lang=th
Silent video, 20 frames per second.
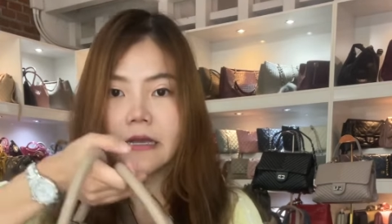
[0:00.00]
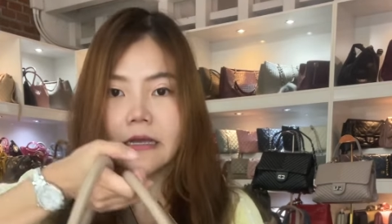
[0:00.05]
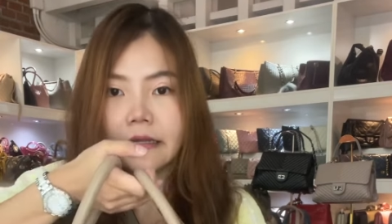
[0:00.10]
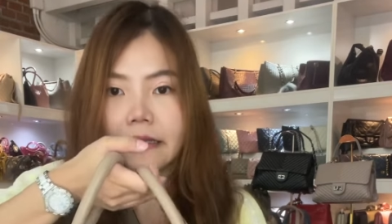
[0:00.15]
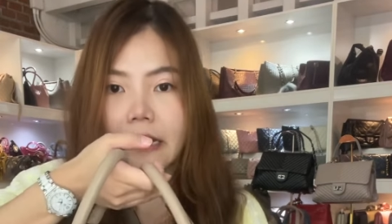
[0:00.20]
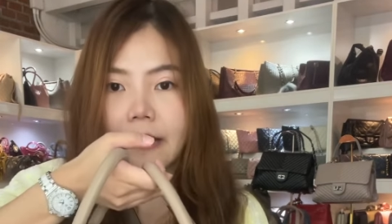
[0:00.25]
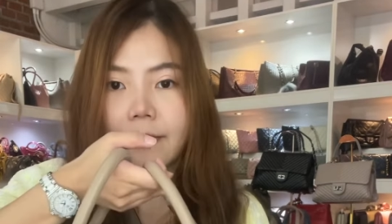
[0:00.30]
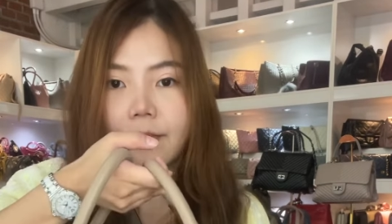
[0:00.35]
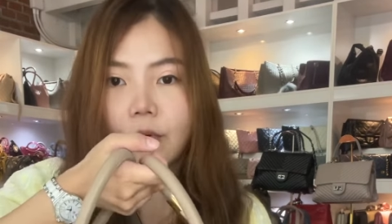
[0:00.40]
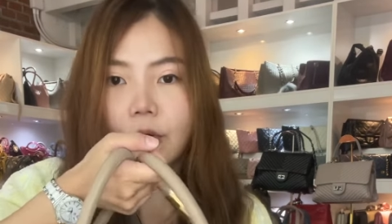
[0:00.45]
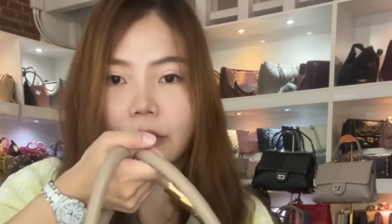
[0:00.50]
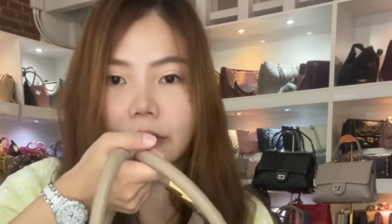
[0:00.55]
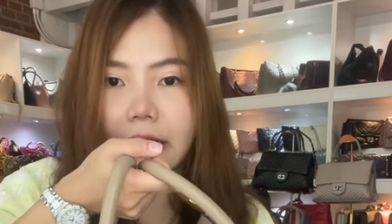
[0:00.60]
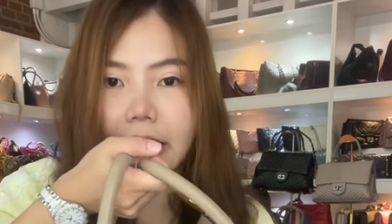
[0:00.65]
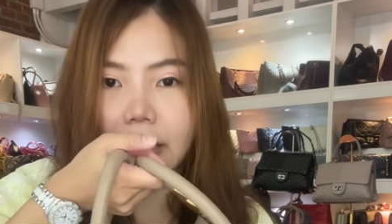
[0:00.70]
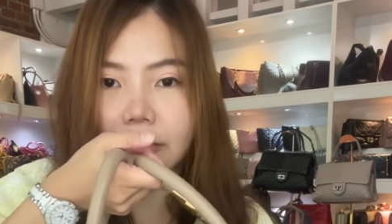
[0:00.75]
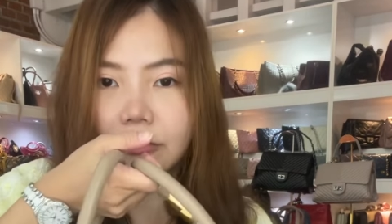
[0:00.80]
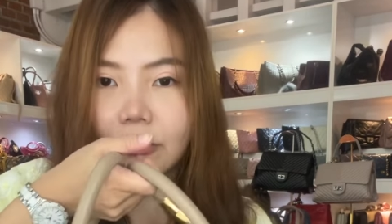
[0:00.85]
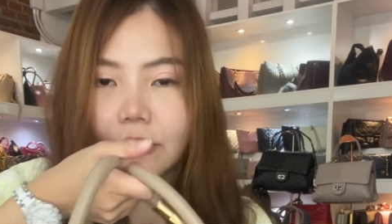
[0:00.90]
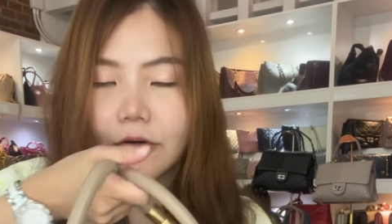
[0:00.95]
ถ้าหมดแล้
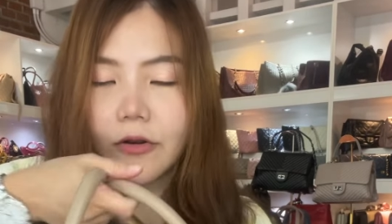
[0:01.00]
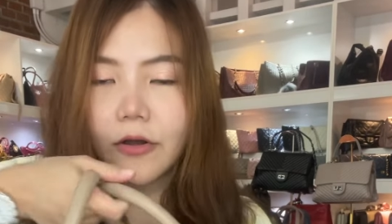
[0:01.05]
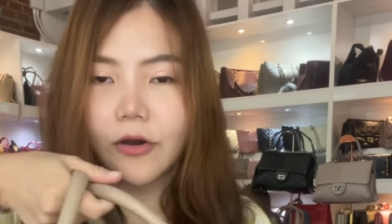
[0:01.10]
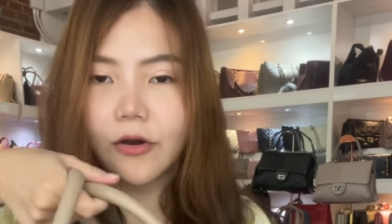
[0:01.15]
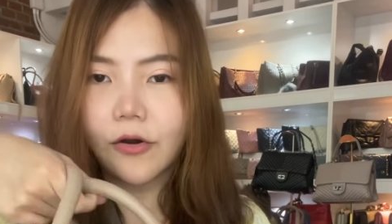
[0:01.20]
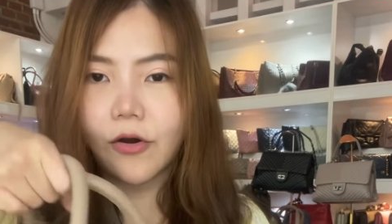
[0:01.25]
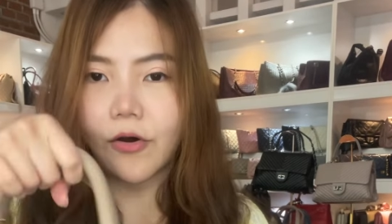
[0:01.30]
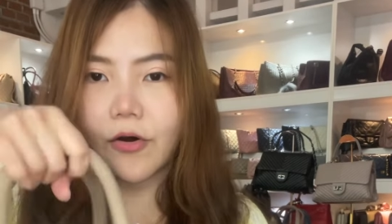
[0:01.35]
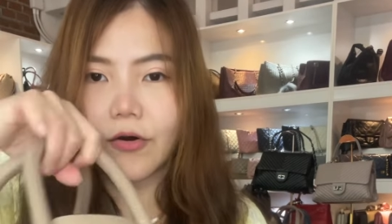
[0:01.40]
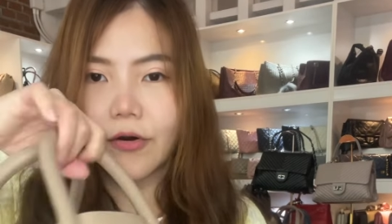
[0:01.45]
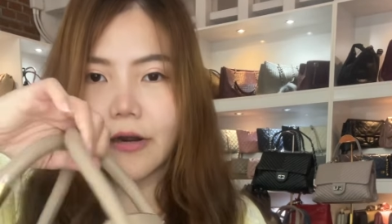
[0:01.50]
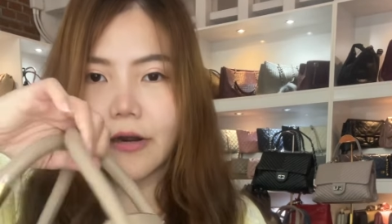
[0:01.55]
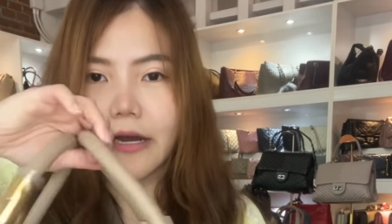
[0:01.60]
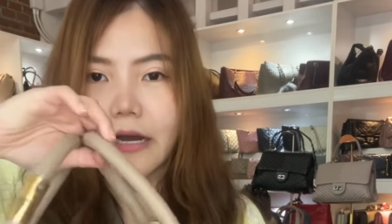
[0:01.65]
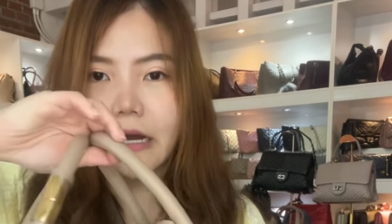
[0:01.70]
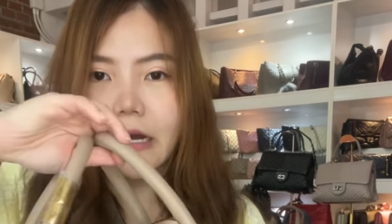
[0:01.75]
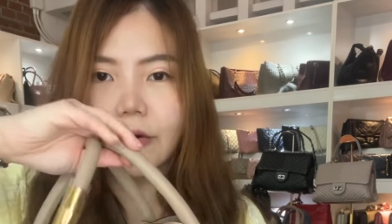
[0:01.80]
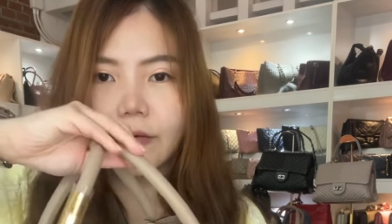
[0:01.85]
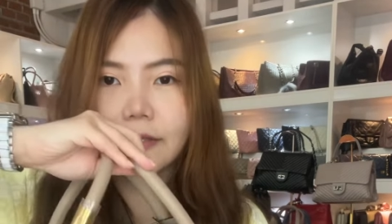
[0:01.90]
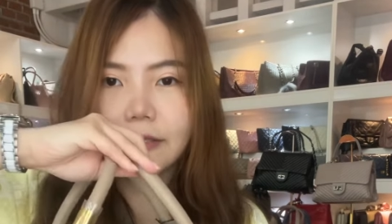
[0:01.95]
วต้องรอของ
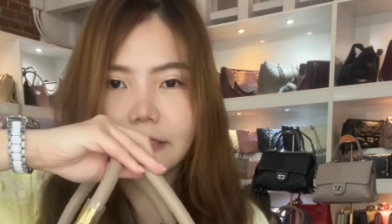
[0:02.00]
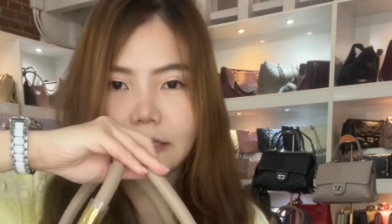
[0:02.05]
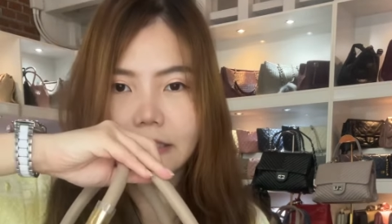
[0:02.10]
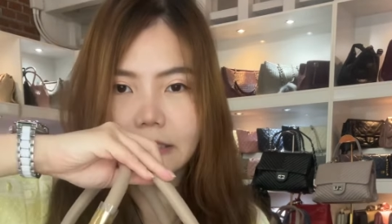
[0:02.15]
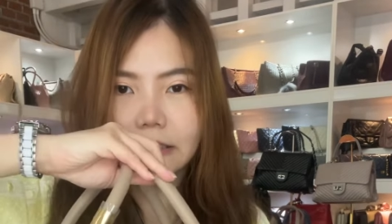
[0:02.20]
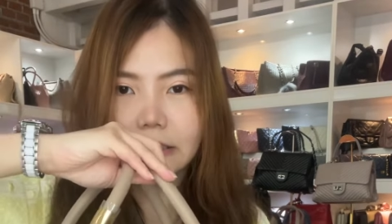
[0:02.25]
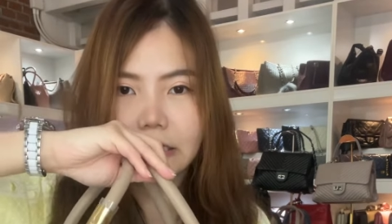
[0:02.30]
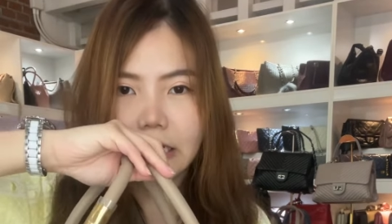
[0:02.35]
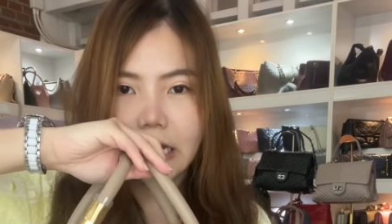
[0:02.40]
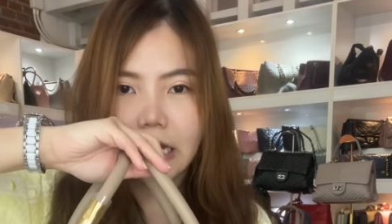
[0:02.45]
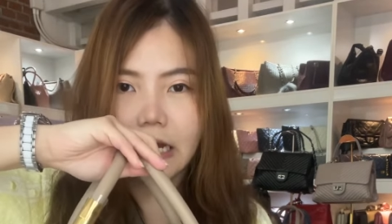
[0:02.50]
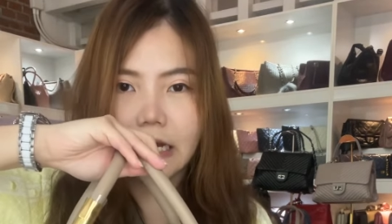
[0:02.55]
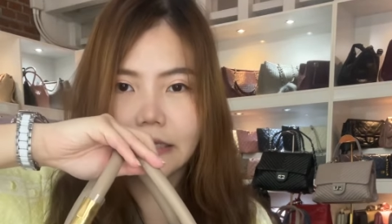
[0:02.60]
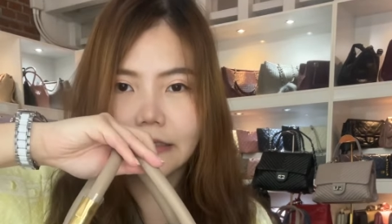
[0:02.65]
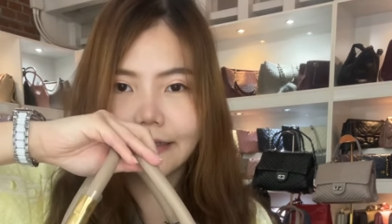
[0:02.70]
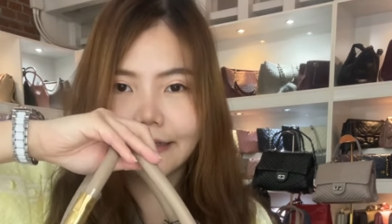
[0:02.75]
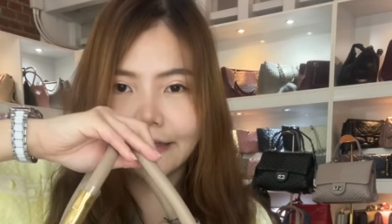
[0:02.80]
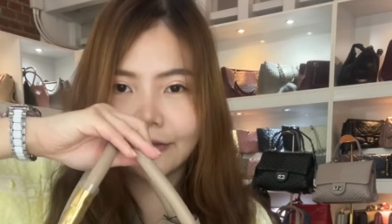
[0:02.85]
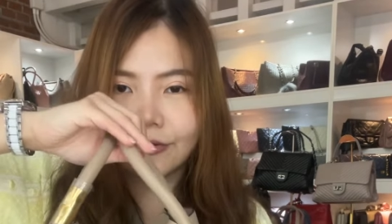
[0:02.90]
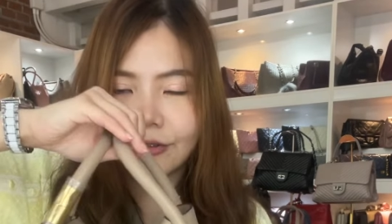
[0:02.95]
เข้าอีกนะ
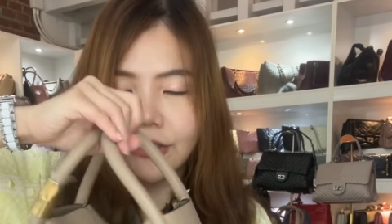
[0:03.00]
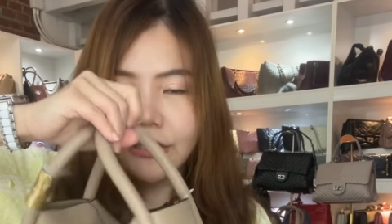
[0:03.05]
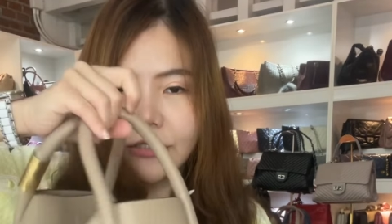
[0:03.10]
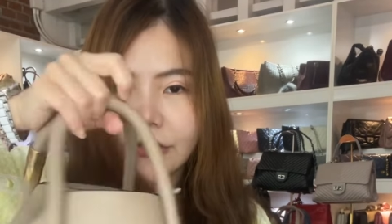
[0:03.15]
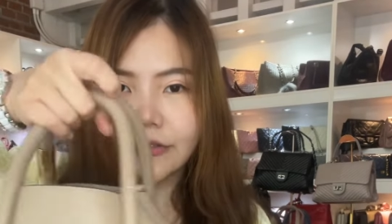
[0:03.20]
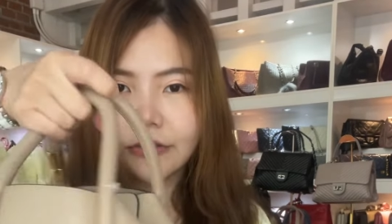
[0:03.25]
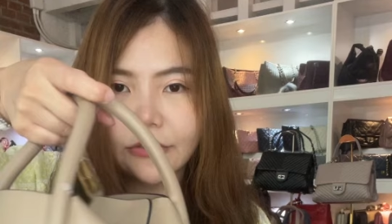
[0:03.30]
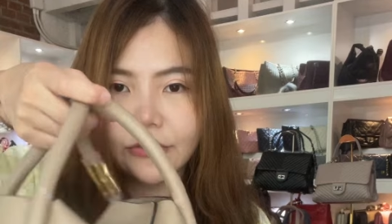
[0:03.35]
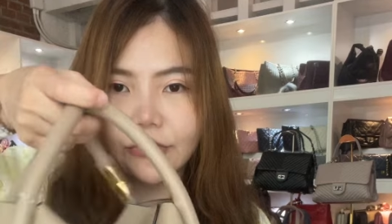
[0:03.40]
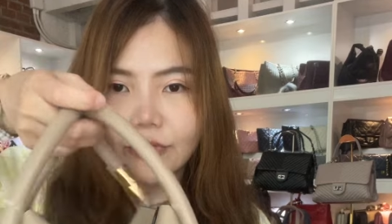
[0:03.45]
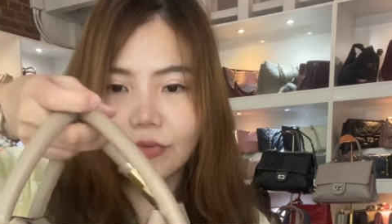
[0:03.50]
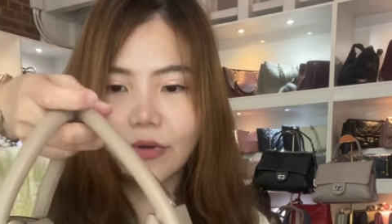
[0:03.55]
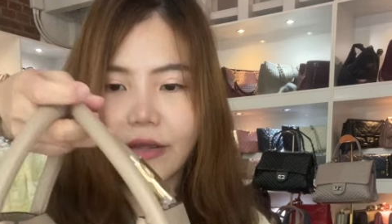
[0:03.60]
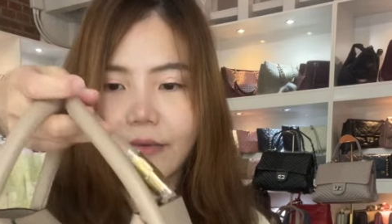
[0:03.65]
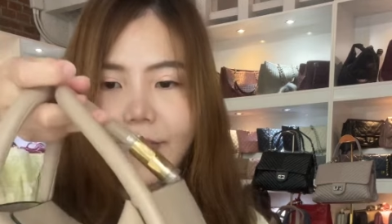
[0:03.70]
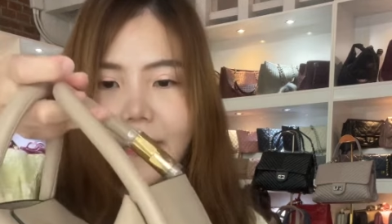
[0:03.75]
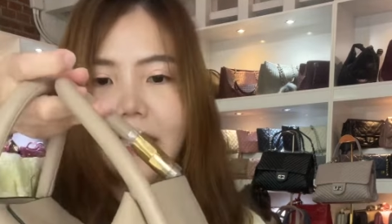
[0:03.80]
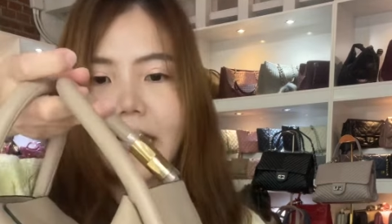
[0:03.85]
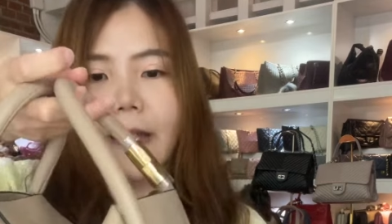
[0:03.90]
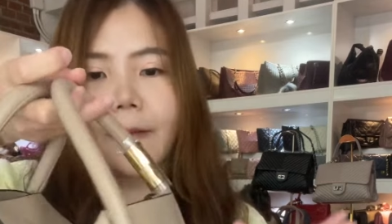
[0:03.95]
นี่ตัวนี้เลยสวย
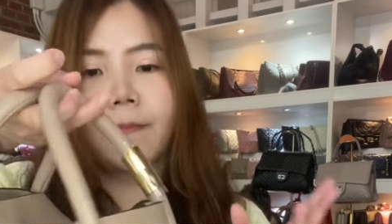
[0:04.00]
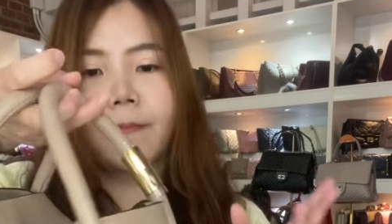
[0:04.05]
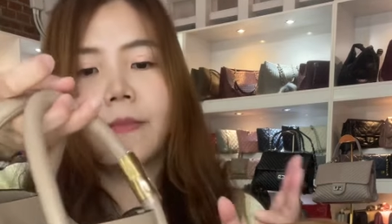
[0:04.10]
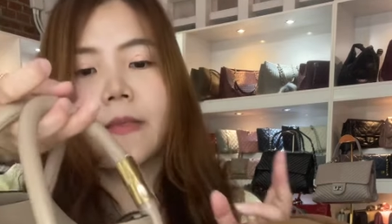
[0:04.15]
มาก